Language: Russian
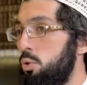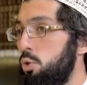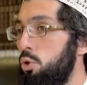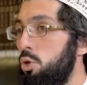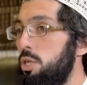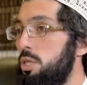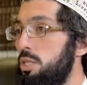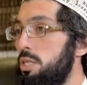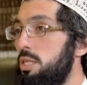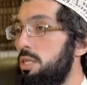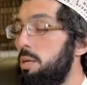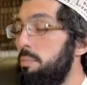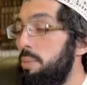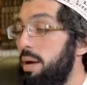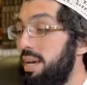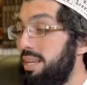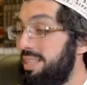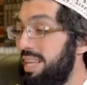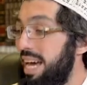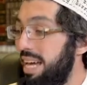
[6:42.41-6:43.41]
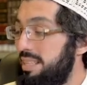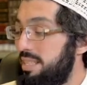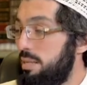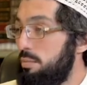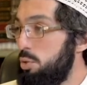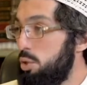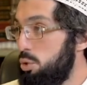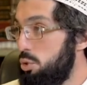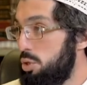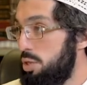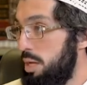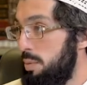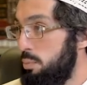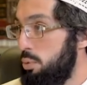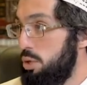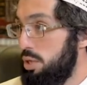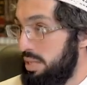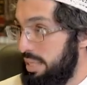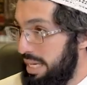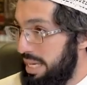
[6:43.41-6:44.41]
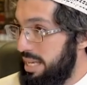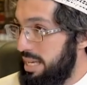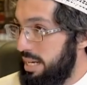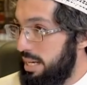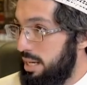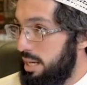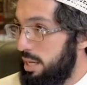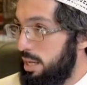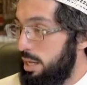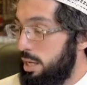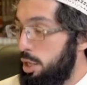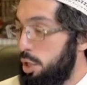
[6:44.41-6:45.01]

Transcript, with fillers: То есть не поедайте между собой денег –